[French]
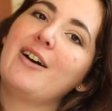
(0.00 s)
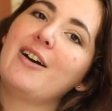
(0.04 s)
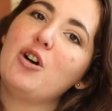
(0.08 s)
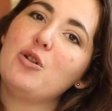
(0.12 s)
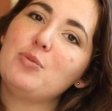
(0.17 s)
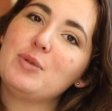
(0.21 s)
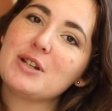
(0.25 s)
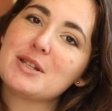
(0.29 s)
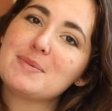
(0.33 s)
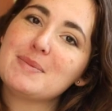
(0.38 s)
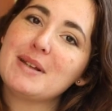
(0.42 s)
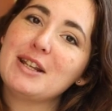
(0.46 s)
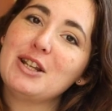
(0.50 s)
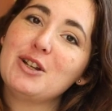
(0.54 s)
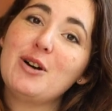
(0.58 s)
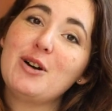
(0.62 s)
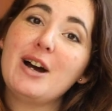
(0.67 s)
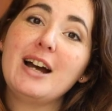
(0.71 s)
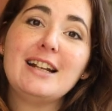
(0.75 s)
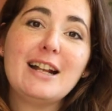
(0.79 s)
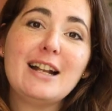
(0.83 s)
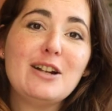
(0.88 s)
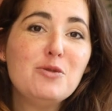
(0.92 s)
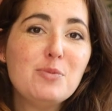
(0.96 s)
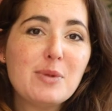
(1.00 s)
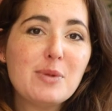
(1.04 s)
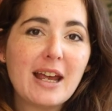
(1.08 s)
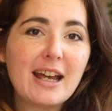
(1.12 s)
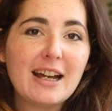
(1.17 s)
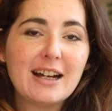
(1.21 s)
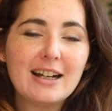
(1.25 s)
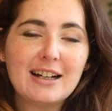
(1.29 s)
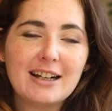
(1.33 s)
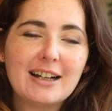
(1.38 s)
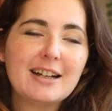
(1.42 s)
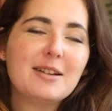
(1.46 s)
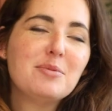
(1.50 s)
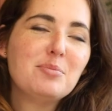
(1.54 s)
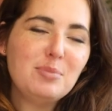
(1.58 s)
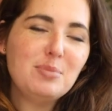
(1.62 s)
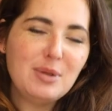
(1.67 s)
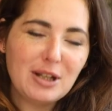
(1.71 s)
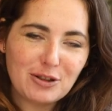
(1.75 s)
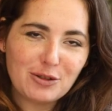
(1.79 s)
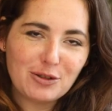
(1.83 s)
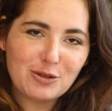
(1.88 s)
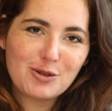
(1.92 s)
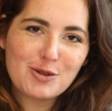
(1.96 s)
On passe maintenant à la lumière.
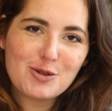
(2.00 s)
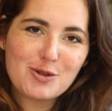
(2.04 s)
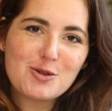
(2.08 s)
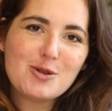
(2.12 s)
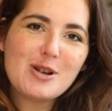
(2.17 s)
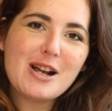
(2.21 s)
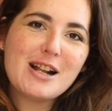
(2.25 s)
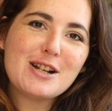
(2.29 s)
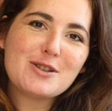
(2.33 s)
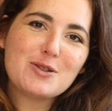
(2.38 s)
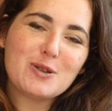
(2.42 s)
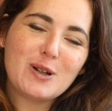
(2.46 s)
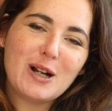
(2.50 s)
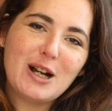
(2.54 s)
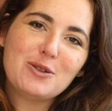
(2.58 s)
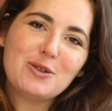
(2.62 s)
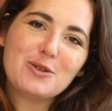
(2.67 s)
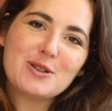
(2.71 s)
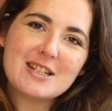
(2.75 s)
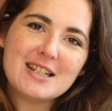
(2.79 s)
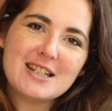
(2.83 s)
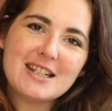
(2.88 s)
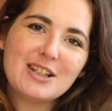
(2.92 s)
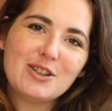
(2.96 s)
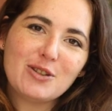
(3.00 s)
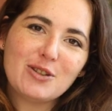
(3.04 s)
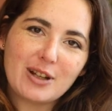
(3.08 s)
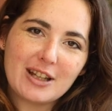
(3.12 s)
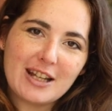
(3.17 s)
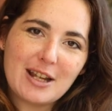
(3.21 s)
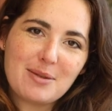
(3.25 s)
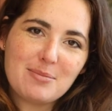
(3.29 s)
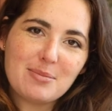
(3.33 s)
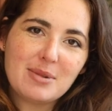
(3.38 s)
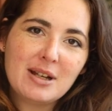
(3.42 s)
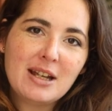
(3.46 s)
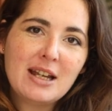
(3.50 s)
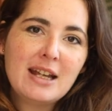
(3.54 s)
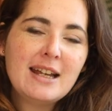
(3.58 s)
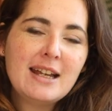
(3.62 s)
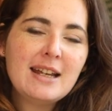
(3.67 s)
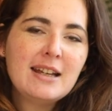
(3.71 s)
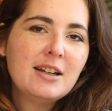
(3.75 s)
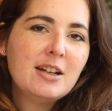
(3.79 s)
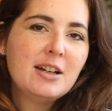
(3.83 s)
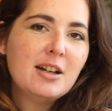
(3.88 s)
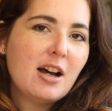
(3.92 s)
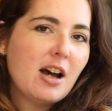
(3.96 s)
Bien entendu, elle sera aussi dans le thème.
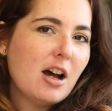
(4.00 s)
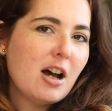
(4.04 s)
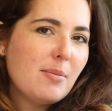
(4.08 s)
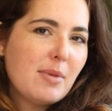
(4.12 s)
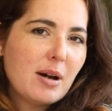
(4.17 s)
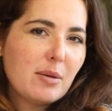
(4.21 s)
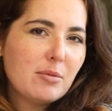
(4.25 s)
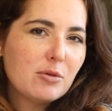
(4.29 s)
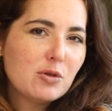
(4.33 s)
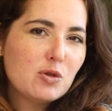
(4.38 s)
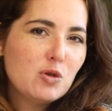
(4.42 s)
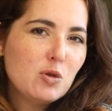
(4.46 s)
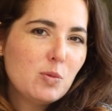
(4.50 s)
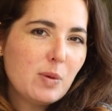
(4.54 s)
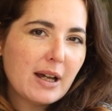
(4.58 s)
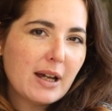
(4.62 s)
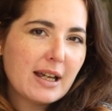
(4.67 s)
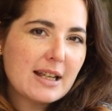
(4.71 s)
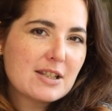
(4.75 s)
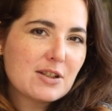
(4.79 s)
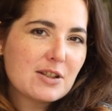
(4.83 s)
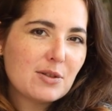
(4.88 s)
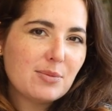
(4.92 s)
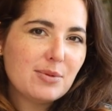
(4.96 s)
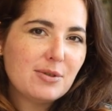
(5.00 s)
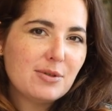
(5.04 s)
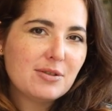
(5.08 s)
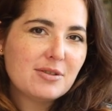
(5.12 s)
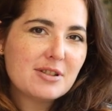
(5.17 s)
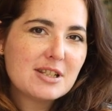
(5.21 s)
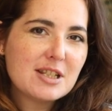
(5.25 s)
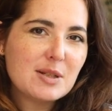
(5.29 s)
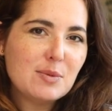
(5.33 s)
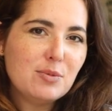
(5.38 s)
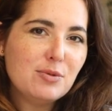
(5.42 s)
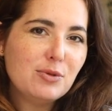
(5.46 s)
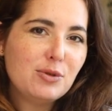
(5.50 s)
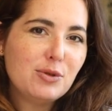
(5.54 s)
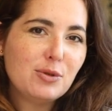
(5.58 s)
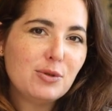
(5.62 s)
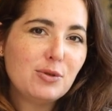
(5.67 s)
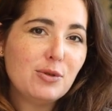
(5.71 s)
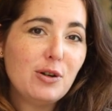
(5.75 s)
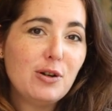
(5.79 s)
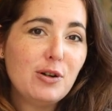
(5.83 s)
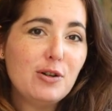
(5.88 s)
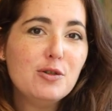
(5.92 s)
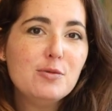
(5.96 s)
Un barbecue par exemple, c'est
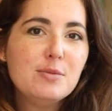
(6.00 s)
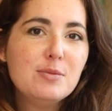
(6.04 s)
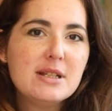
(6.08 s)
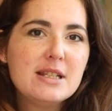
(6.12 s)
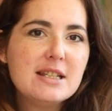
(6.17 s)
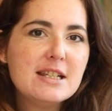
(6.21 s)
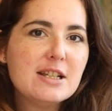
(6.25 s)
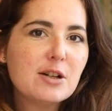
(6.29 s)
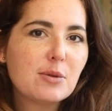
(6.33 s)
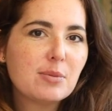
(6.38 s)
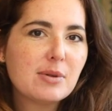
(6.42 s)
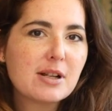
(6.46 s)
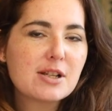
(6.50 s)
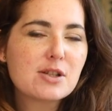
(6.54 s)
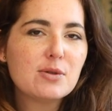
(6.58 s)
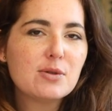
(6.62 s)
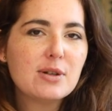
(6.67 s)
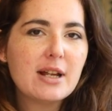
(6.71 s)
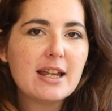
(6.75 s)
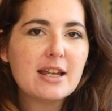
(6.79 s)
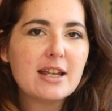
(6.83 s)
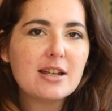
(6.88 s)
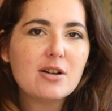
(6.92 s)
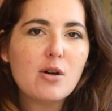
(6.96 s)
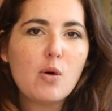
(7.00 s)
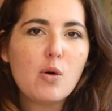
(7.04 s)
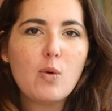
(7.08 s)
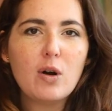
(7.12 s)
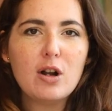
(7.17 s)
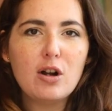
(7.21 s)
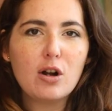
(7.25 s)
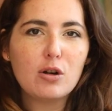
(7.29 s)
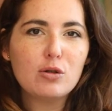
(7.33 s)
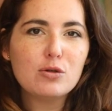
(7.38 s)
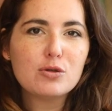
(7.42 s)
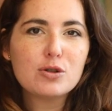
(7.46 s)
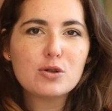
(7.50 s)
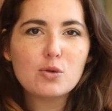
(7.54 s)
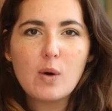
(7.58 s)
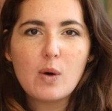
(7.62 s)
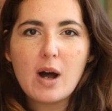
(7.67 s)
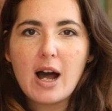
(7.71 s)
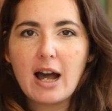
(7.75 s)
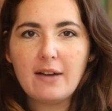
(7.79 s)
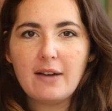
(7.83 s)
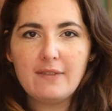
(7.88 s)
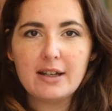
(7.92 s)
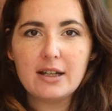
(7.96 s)
plutôt euh, le midi en plein soleil ou alors le
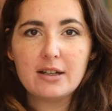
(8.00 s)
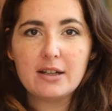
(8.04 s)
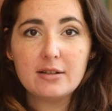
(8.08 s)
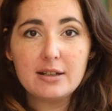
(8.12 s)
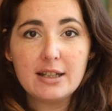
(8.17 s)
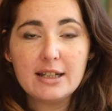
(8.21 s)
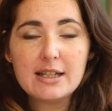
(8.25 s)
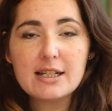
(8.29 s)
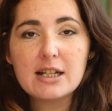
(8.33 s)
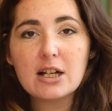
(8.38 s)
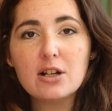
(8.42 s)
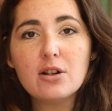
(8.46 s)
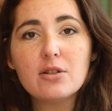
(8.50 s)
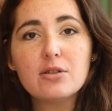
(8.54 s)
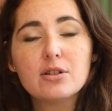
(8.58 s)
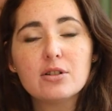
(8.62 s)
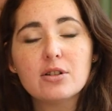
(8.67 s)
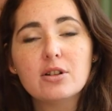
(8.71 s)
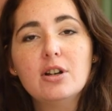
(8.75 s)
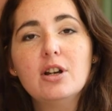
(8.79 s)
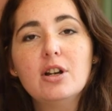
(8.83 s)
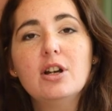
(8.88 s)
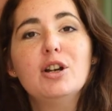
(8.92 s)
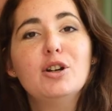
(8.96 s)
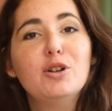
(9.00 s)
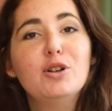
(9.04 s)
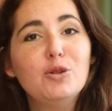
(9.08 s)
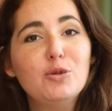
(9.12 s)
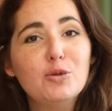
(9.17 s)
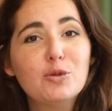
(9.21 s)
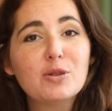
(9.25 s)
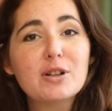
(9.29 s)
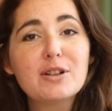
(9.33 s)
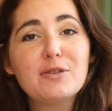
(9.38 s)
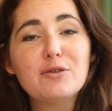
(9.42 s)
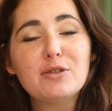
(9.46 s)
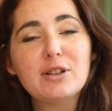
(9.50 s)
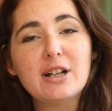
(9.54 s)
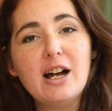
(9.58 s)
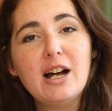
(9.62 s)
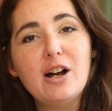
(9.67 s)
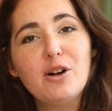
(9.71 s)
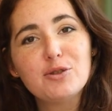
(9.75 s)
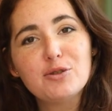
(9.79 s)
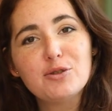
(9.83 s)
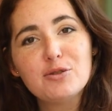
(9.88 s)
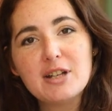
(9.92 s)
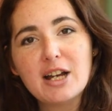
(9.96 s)
soir avec euh, des guirlandes. Donc il
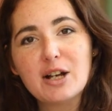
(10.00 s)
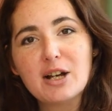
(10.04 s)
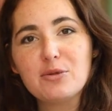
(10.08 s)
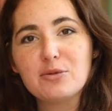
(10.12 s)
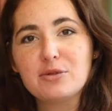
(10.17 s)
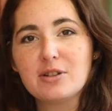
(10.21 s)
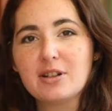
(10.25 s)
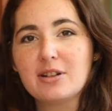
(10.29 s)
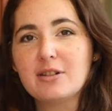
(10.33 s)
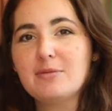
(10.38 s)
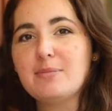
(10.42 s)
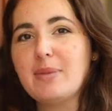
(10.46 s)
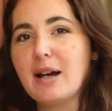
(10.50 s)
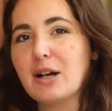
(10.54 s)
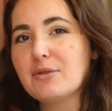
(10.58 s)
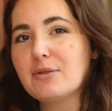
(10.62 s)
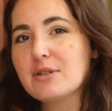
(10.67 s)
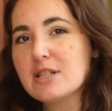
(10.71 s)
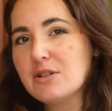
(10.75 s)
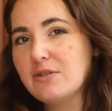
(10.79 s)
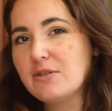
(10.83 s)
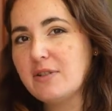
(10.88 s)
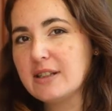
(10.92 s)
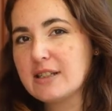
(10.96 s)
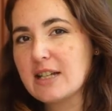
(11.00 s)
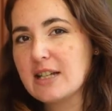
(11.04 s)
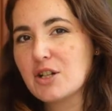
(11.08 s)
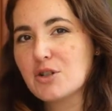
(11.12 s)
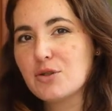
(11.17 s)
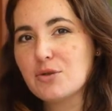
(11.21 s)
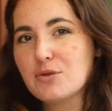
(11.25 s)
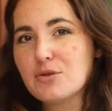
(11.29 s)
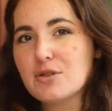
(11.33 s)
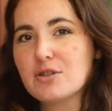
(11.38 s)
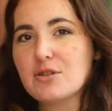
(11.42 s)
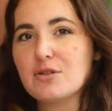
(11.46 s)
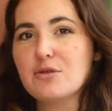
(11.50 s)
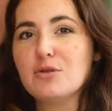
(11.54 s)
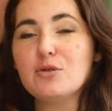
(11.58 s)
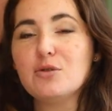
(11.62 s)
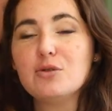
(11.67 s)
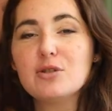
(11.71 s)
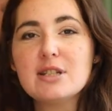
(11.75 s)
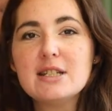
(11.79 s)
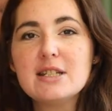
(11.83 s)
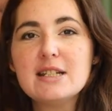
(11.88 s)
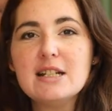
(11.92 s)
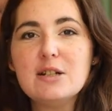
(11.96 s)
faudra en tenir compte. Par contre, si vous faites quelque chose
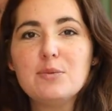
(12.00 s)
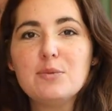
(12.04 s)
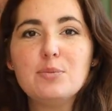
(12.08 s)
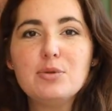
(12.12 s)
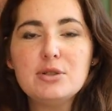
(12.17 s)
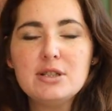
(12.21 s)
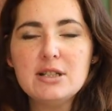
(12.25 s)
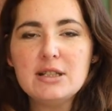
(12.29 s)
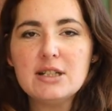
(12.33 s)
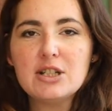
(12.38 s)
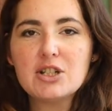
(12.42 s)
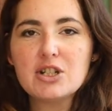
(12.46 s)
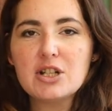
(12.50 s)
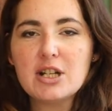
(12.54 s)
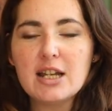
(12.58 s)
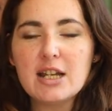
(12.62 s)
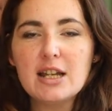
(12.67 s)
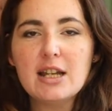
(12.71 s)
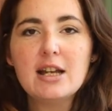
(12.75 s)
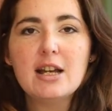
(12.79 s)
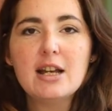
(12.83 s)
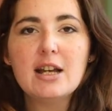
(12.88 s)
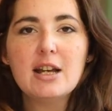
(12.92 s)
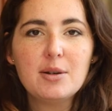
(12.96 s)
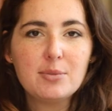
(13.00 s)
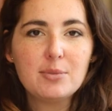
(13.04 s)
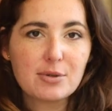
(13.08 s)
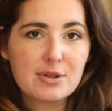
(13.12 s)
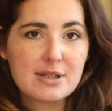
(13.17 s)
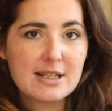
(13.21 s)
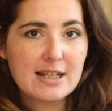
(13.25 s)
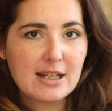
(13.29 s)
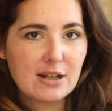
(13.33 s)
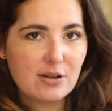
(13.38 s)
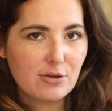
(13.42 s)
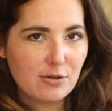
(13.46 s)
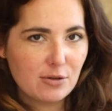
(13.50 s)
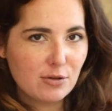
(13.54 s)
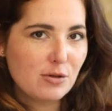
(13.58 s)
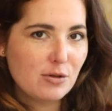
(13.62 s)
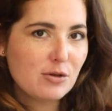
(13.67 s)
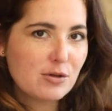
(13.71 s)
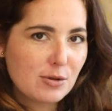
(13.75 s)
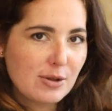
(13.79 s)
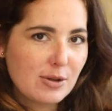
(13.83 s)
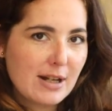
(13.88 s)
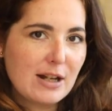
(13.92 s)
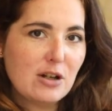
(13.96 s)
de style petit déjeuner, pensez que
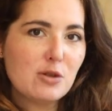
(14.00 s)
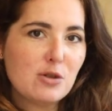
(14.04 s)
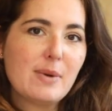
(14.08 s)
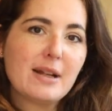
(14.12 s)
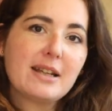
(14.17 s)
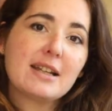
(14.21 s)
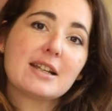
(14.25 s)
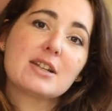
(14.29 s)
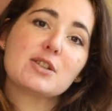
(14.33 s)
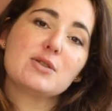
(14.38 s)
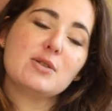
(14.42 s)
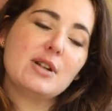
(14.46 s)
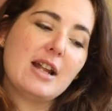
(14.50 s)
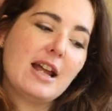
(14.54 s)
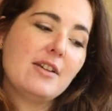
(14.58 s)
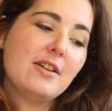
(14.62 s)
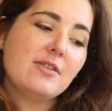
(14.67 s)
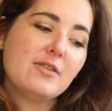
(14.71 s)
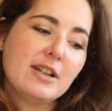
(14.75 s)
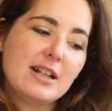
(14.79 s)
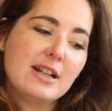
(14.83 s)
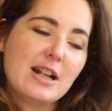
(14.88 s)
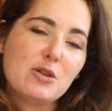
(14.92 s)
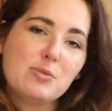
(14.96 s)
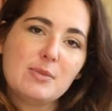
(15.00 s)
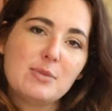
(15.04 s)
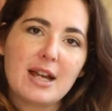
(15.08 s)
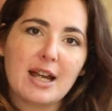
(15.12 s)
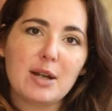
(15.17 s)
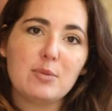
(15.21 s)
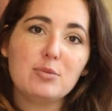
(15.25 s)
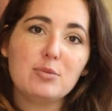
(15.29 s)
le soleil le matin se lève et la lumière